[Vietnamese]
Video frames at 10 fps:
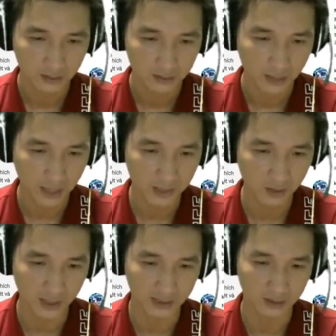Đã bị
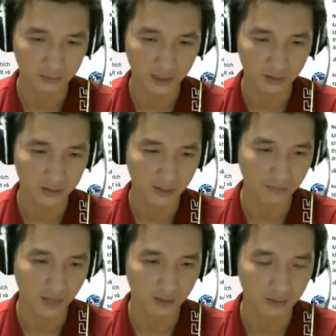loại thì Thông Thiên có nhập
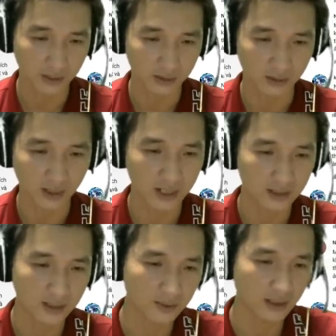ma cũng đâu ảnh hưởng.
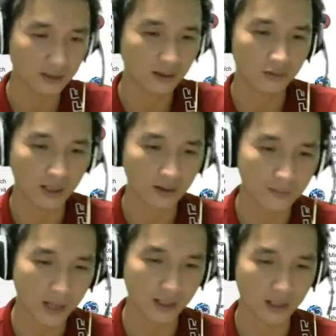Các câu này
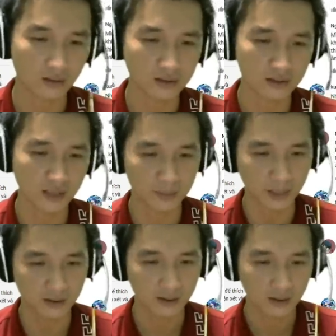rồi bạn này có sự nhầm
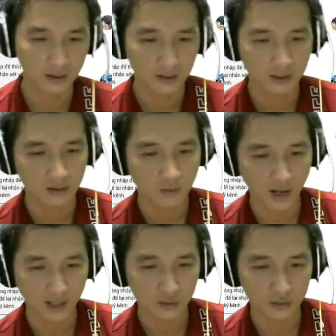này.
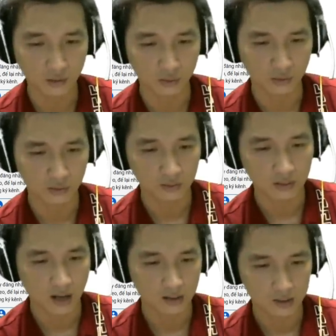Hóa Lôi Tổ
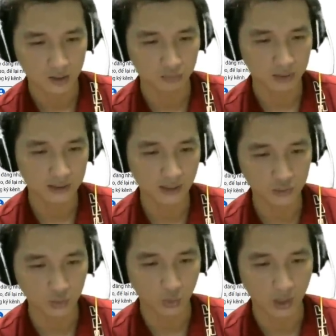Thông Thiên
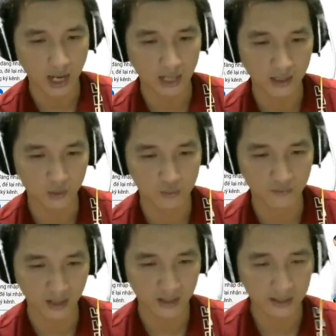giáo chủ là người của
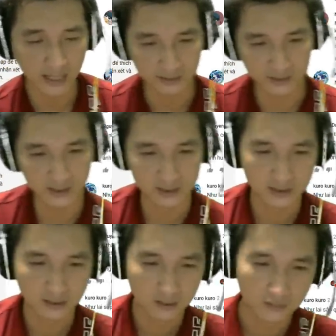Vạn Linh Cảnh nha,
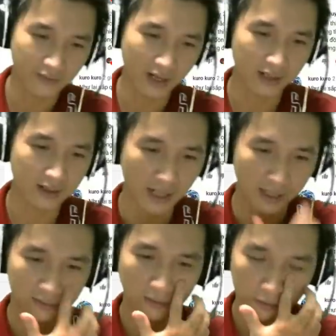Vạn Linh
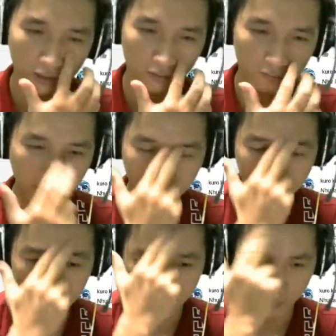Cảnh chứ không phải
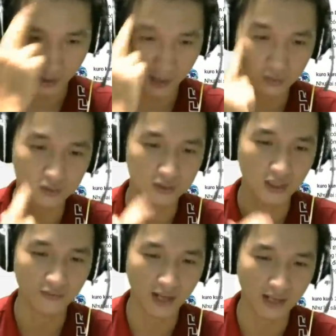là người của Hóa Lôi Tổ
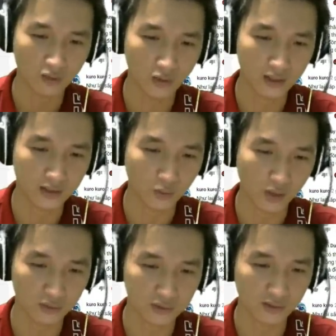Giới, và Lạc Lôi là người của
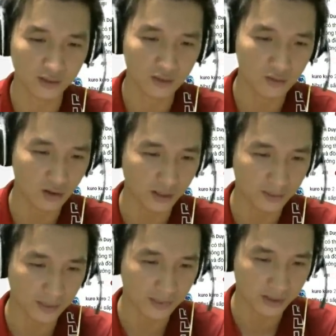Hóa Lôi Tổ Giới. Câu hỏi này
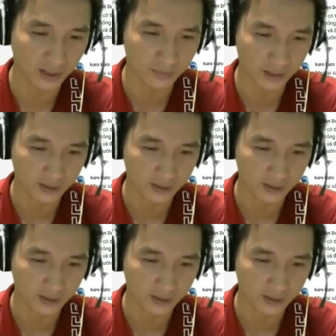bạn bị nhầm này.